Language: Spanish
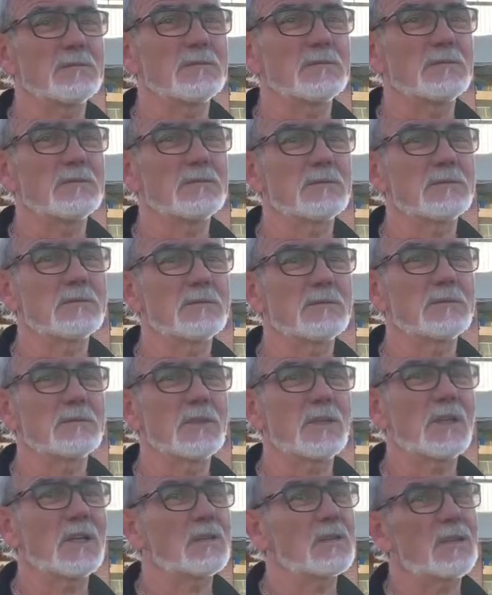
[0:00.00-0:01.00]
Y hasta la
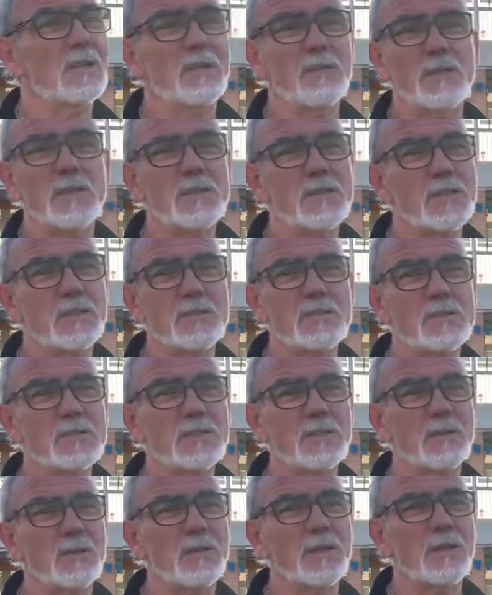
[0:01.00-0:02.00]
fecha no se sabe nada. fecha no se
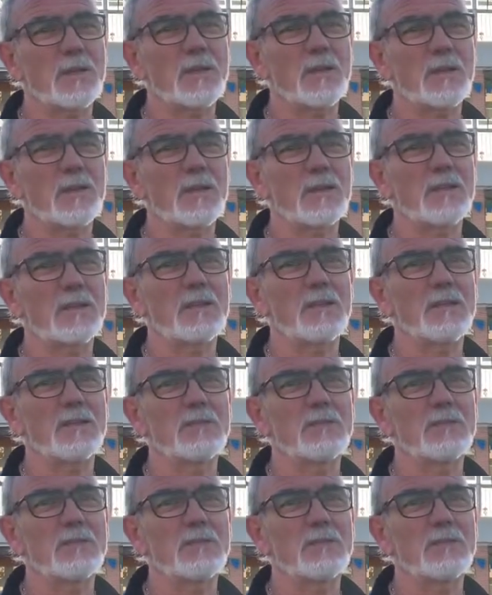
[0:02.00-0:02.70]
sabe nada de él.